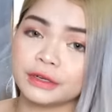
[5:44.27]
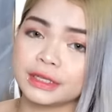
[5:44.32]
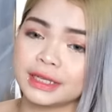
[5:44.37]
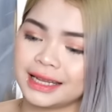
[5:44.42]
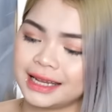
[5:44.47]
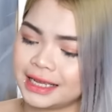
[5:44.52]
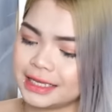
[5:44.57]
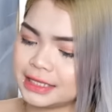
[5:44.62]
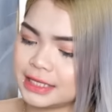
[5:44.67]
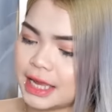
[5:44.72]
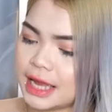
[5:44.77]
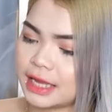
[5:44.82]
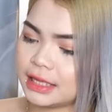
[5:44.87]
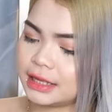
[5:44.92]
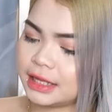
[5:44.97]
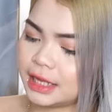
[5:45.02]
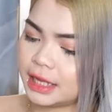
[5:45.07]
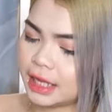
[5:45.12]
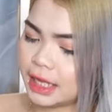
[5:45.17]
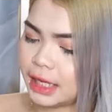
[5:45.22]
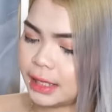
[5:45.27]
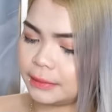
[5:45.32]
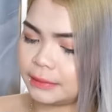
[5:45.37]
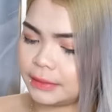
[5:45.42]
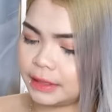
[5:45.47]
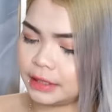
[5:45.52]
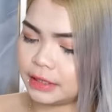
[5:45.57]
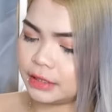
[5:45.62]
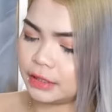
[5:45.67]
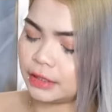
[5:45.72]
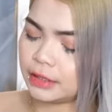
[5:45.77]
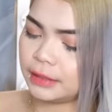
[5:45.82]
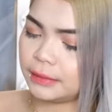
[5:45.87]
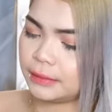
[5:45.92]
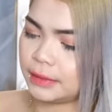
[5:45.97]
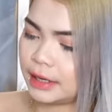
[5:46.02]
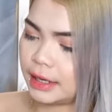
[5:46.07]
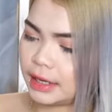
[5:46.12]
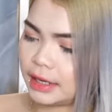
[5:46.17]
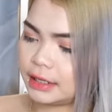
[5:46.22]
the next item, ito
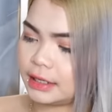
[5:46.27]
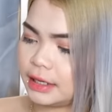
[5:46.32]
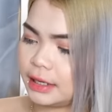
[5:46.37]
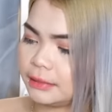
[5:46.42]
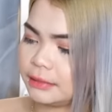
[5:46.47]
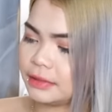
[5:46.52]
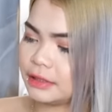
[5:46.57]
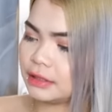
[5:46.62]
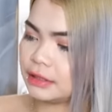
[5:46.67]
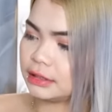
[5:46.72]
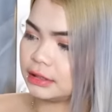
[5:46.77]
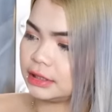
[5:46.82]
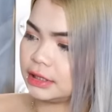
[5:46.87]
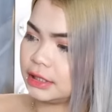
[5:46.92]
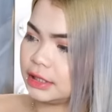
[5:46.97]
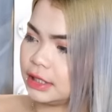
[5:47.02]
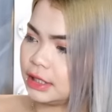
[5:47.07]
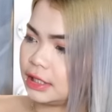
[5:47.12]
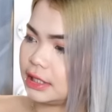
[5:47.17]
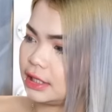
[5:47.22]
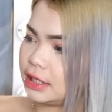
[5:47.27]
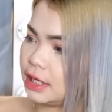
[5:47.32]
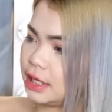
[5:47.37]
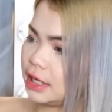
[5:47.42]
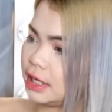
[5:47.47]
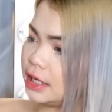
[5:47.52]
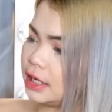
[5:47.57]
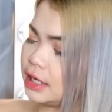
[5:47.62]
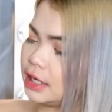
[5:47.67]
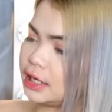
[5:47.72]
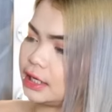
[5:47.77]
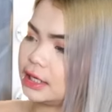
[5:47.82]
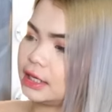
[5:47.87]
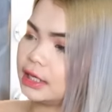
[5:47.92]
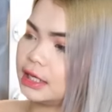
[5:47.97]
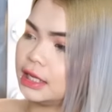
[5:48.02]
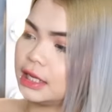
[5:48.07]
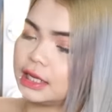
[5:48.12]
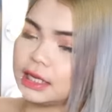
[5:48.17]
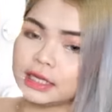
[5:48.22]
naman, emerald green din.
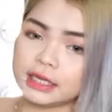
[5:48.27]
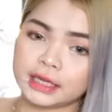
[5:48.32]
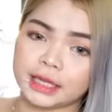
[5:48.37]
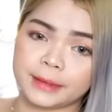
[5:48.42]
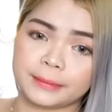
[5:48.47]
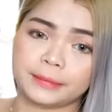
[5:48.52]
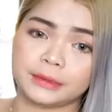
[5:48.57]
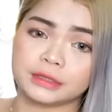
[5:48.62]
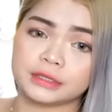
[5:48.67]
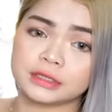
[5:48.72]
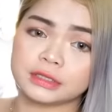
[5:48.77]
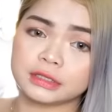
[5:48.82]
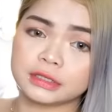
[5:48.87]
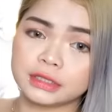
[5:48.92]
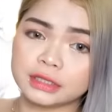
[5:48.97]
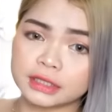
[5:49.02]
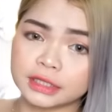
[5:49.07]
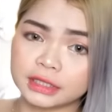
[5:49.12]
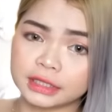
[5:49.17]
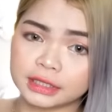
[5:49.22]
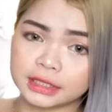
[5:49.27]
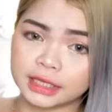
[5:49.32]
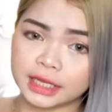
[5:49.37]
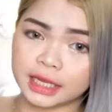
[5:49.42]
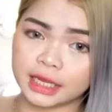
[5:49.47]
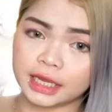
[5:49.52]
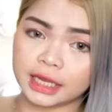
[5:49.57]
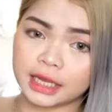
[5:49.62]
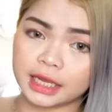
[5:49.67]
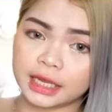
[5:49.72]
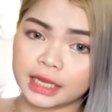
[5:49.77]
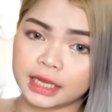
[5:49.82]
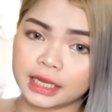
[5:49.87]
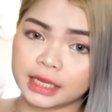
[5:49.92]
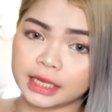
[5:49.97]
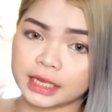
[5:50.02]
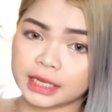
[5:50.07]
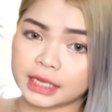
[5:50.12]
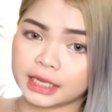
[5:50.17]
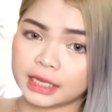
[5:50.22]
Tapos, turtleneck
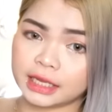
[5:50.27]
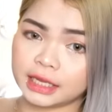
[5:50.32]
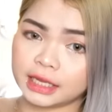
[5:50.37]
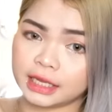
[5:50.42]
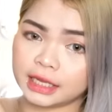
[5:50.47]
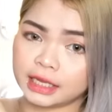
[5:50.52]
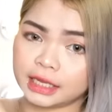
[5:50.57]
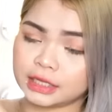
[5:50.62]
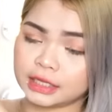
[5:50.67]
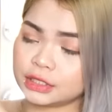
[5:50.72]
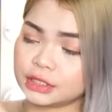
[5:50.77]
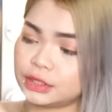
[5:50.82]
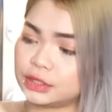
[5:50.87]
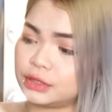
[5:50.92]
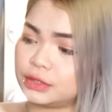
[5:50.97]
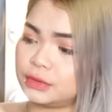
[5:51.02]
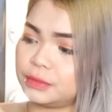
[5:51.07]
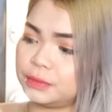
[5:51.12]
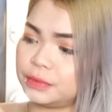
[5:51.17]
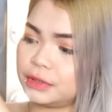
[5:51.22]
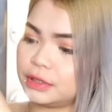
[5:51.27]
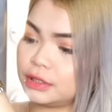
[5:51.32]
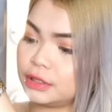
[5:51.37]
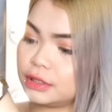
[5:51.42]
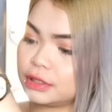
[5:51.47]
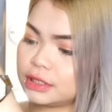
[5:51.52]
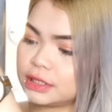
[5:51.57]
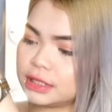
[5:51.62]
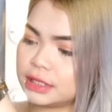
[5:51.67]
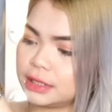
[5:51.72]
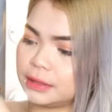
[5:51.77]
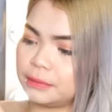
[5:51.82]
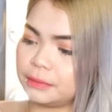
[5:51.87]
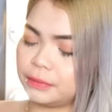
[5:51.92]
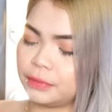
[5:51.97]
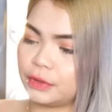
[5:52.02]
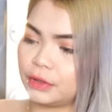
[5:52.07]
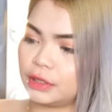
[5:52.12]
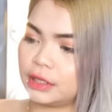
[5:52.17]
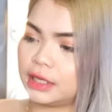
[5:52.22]
super
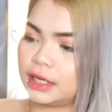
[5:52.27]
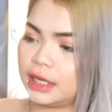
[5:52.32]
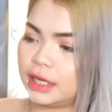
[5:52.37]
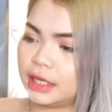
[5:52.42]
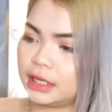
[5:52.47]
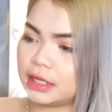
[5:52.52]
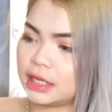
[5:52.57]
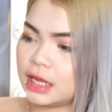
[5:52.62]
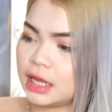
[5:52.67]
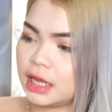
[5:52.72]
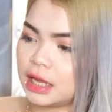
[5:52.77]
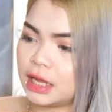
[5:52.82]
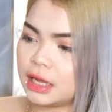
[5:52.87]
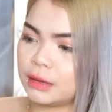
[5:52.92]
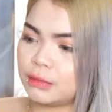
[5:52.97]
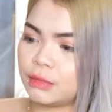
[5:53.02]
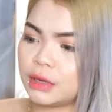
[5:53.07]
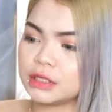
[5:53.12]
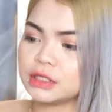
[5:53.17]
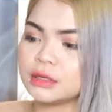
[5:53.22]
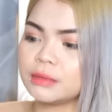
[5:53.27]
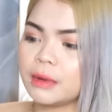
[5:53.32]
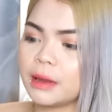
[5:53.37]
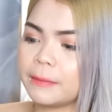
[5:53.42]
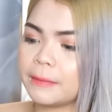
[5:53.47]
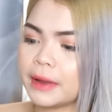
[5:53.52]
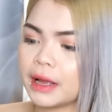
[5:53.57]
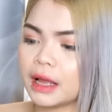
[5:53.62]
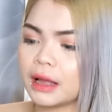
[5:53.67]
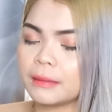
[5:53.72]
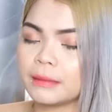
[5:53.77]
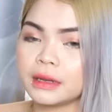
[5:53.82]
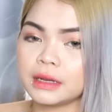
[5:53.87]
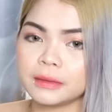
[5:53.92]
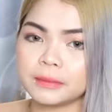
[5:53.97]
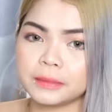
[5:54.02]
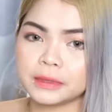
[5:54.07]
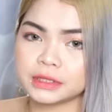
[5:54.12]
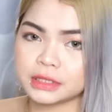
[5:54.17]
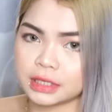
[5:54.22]
simple and medyo may
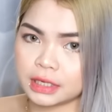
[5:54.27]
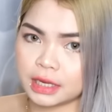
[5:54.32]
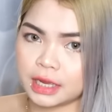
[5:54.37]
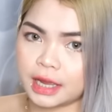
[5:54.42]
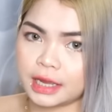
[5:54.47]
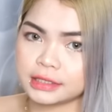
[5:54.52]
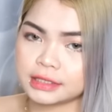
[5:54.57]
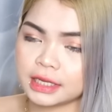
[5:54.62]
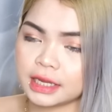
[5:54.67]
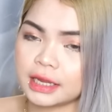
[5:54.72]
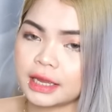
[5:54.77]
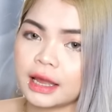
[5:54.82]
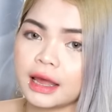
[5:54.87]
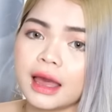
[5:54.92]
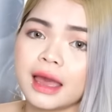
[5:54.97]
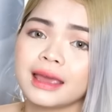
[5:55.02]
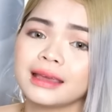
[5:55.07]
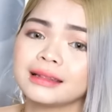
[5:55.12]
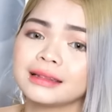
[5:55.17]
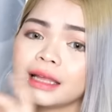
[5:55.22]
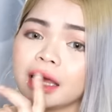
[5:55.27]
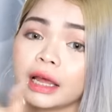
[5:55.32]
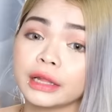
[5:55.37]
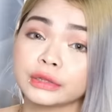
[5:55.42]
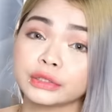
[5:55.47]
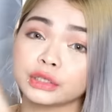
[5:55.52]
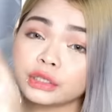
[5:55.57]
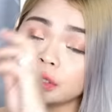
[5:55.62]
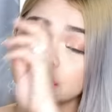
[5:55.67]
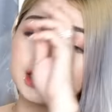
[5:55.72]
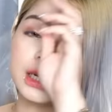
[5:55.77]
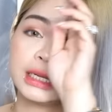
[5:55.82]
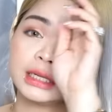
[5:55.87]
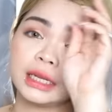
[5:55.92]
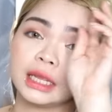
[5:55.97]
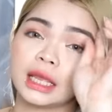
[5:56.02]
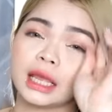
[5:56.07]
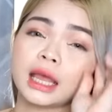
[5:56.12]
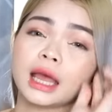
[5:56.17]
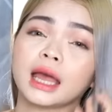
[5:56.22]
pagkamanipis siya guys kaya kahit naka
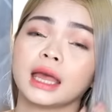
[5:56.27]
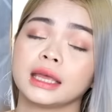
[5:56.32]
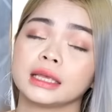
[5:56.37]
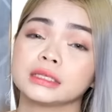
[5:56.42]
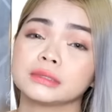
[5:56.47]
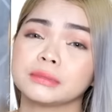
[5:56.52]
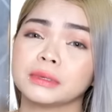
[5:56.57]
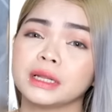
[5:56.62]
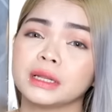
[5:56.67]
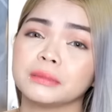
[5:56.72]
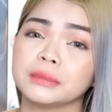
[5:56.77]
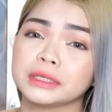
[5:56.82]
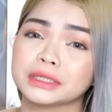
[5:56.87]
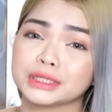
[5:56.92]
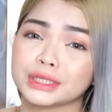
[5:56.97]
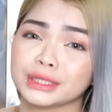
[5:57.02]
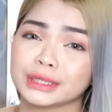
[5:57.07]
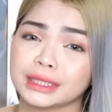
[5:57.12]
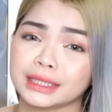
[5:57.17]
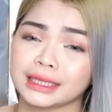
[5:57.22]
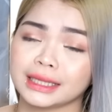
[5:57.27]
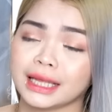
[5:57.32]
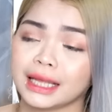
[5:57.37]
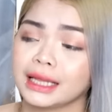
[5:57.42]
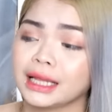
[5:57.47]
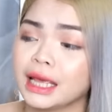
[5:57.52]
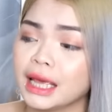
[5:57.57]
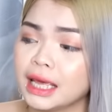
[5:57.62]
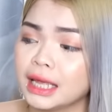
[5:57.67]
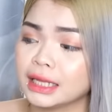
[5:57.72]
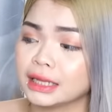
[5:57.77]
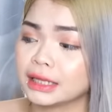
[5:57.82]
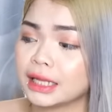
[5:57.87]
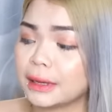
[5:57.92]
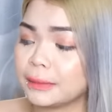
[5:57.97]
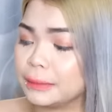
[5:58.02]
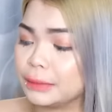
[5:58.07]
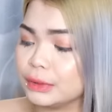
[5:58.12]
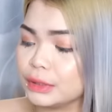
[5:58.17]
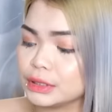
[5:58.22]
turtleneck ka is malamig siyang tingnan
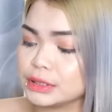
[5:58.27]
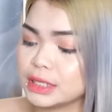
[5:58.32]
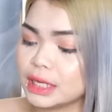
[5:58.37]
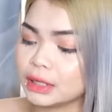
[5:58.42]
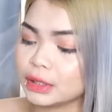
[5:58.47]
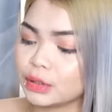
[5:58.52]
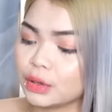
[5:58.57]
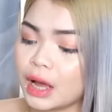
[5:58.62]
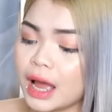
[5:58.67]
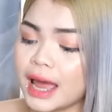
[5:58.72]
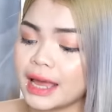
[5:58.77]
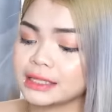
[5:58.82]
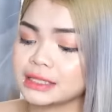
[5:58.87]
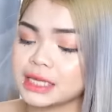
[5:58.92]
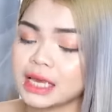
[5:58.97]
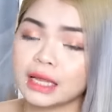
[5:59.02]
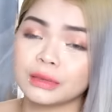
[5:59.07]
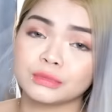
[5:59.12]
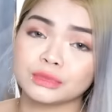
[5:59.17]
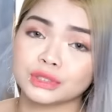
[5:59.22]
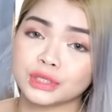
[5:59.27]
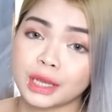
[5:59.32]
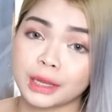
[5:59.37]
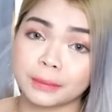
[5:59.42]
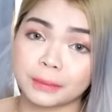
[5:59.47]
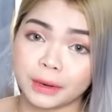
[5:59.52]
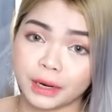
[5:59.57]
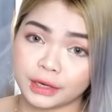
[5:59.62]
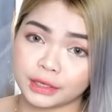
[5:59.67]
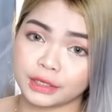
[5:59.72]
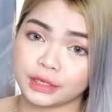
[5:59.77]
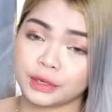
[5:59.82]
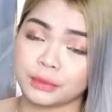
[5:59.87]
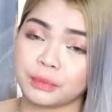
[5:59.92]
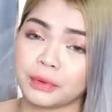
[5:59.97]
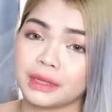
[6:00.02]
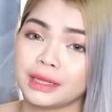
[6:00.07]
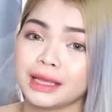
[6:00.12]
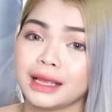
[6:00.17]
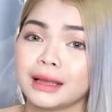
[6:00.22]
tapos ito kahit saan mo siya i-partner
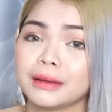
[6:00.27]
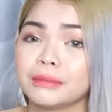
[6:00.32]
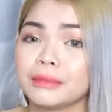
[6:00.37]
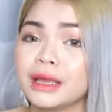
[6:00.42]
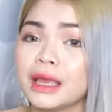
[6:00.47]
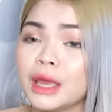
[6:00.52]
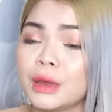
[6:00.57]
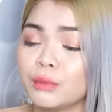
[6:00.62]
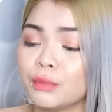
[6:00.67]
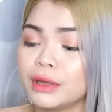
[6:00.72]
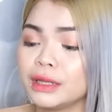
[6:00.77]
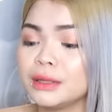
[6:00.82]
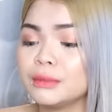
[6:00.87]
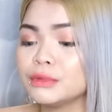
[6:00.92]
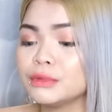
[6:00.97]
pwede, kang, pwede mo